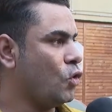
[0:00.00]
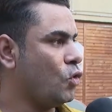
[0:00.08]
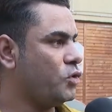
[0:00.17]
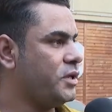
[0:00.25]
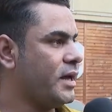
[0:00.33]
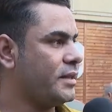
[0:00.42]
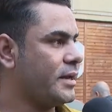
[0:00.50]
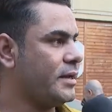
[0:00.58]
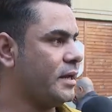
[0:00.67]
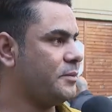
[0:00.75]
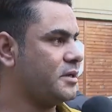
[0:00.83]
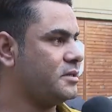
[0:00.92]
ودي
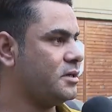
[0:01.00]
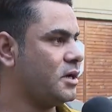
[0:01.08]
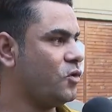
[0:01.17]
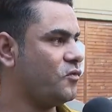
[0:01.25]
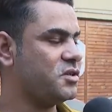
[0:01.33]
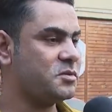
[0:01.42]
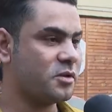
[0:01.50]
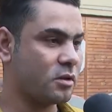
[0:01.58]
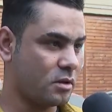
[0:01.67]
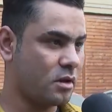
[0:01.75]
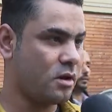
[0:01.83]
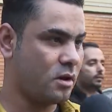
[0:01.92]
هتريح بكتير قوي في نسبه
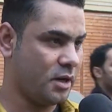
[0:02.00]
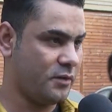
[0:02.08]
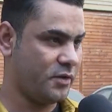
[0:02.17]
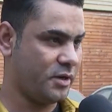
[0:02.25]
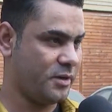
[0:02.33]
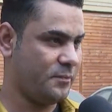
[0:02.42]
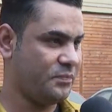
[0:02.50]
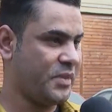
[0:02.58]
الطلاق على فكره